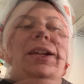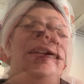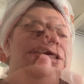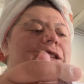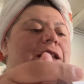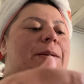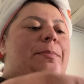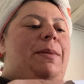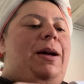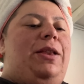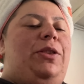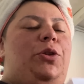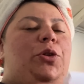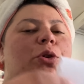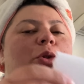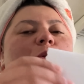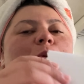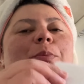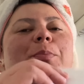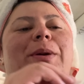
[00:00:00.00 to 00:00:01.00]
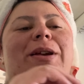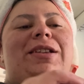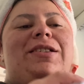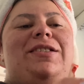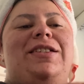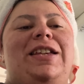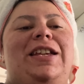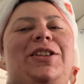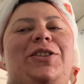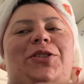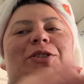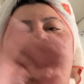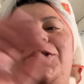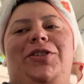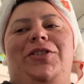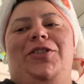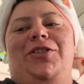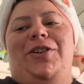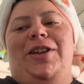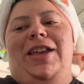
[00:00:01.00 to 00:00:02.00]
Te mando un
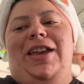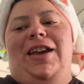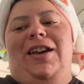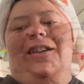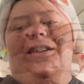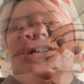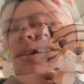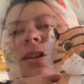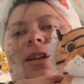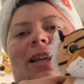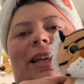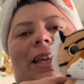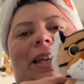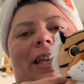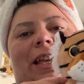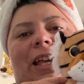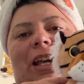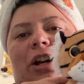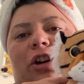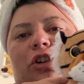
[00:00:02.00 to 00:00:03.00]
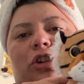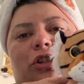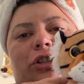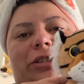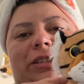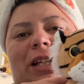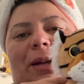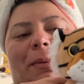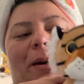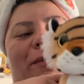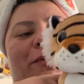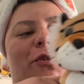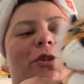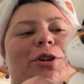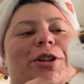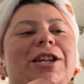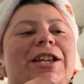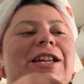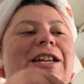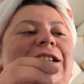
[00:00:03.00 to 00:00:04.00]
besito. Oye, qué cosa más
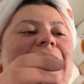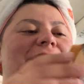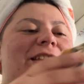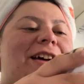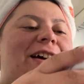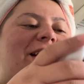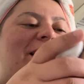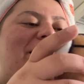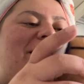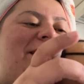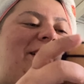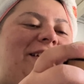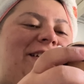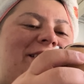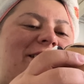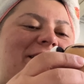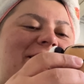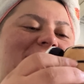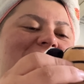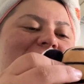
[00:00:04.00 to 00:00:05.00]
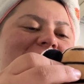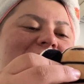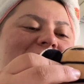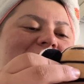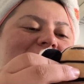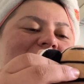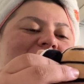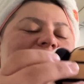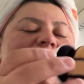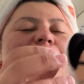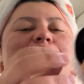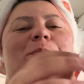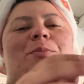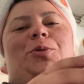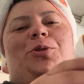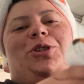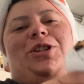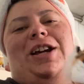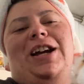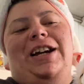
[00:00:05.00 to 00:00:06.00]
bonita.
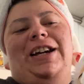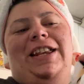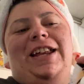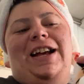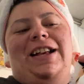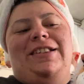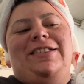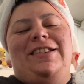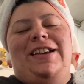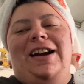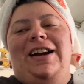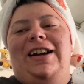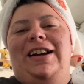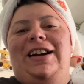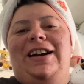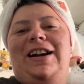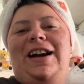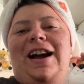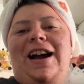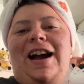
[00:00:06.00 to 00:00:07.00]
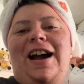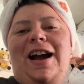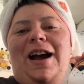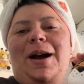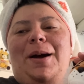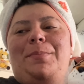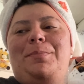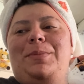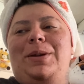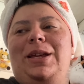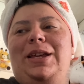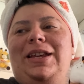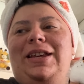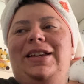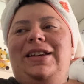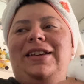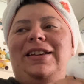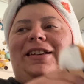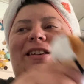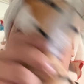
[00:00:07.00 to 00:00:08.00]
Muchas gracias, Cami.
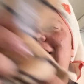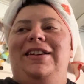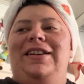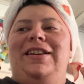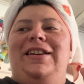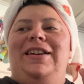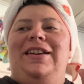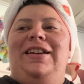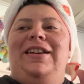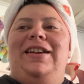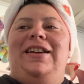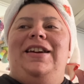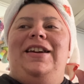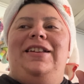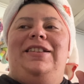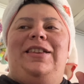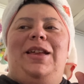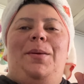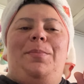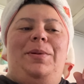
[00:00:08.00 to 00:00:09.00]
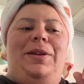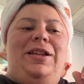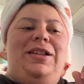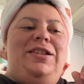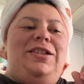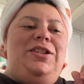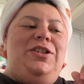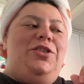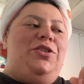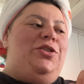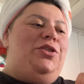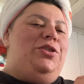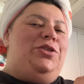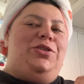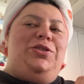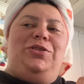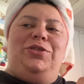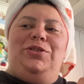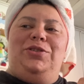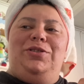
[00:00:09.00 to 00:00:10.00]
Está
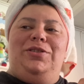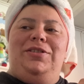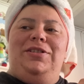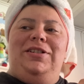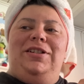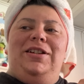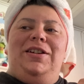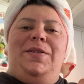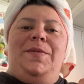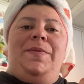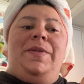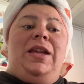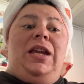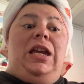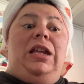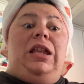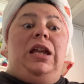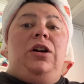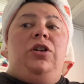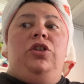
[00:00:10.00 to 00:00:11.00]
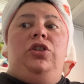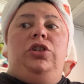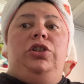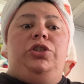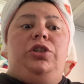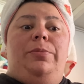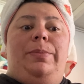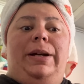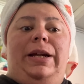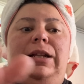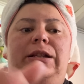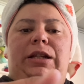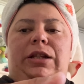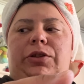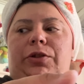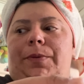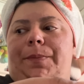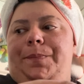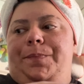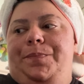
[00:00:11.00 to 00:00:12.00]
precioso. Y tengo otro
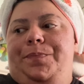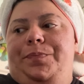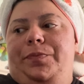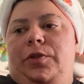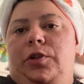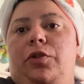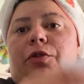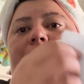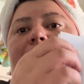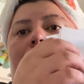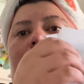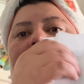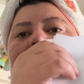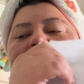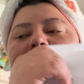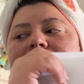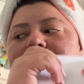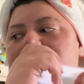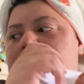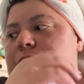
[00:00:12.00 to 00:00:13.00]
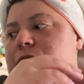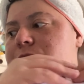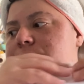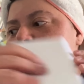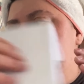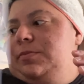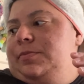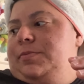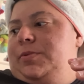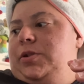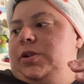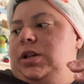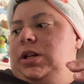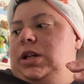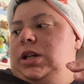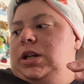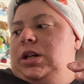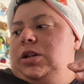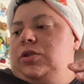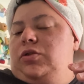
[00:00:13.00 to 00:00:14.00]
paquetito. Lo voy a guardar esto
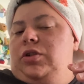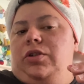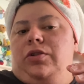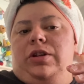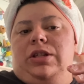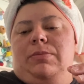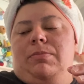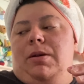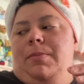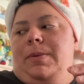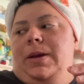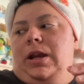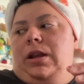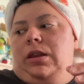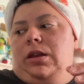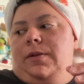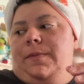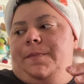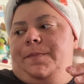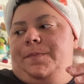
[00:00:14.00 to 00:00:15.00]
porque no quiero que se me pierda.